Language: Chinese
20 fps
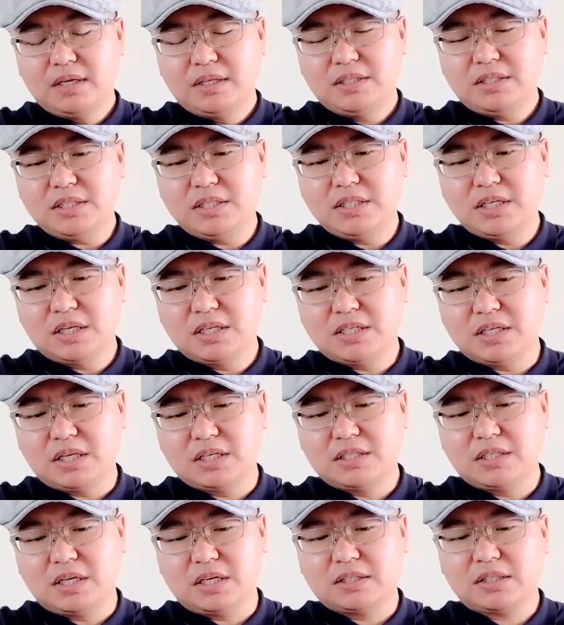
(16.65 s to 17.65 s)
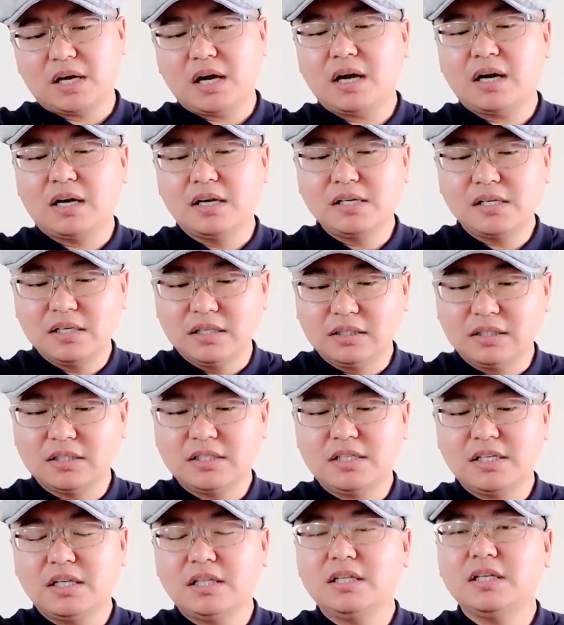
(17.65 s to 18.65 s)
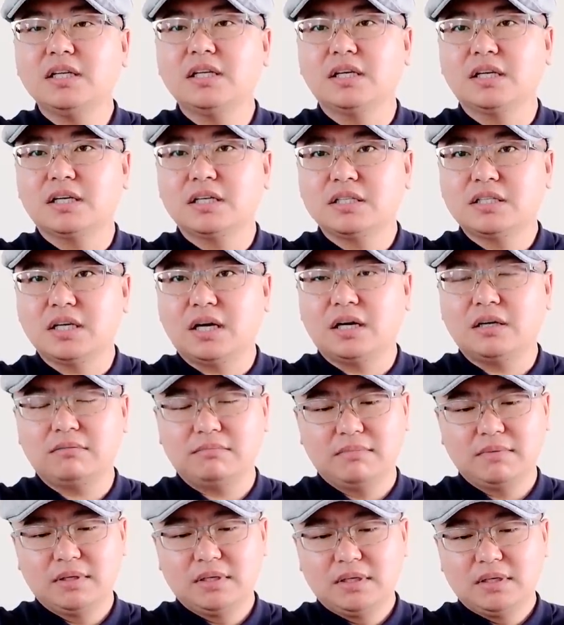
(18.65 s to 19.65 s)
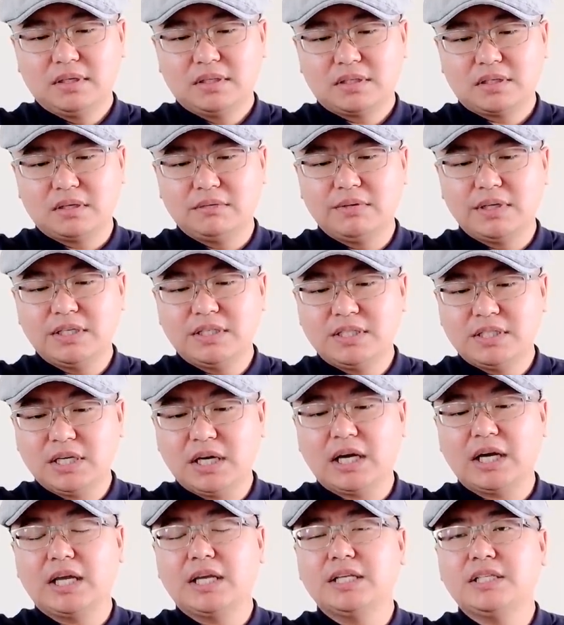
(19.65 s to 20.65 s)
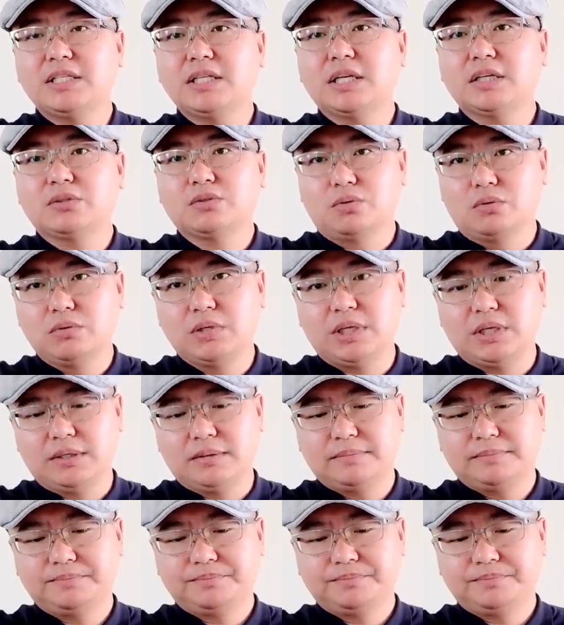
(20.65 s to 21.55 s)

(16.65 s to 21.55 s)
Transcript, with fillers: 迹象显示啊，他很可能接替李克强成为下一届总理。